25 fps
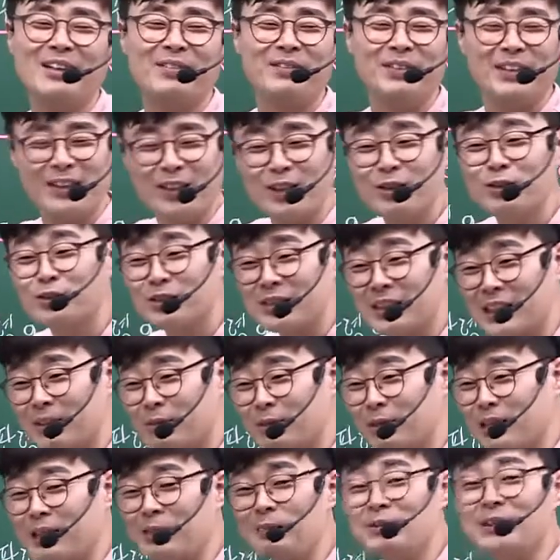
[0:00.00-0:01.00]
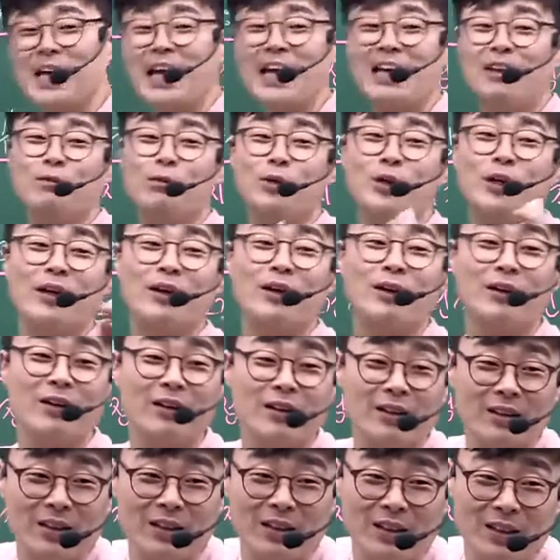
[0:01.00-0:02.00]
빌려주는 사람이지. 임차인은 뭐예요?
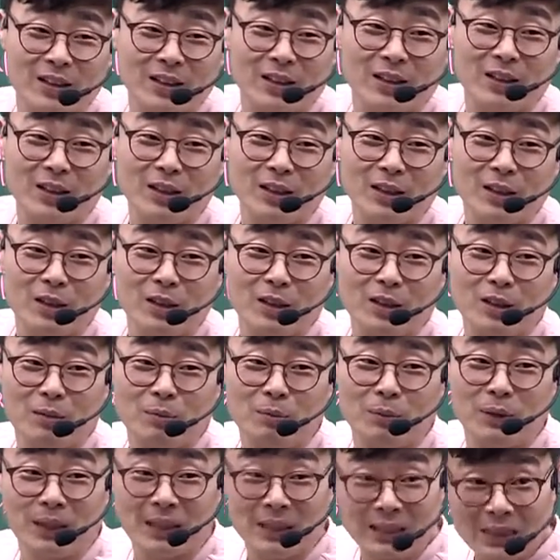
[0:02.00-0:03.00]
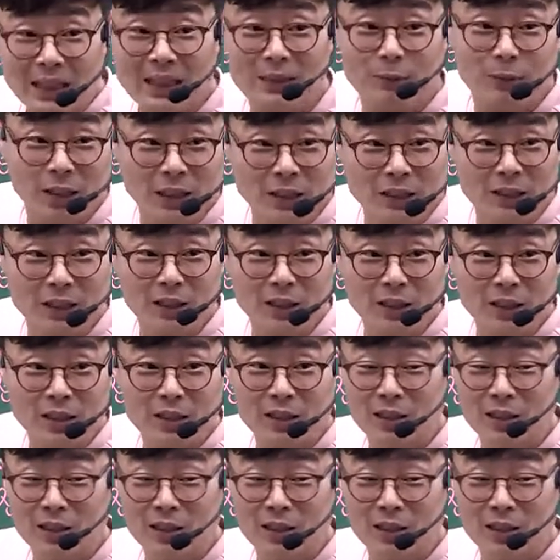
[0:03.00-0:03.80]
빌린 사람이겠지?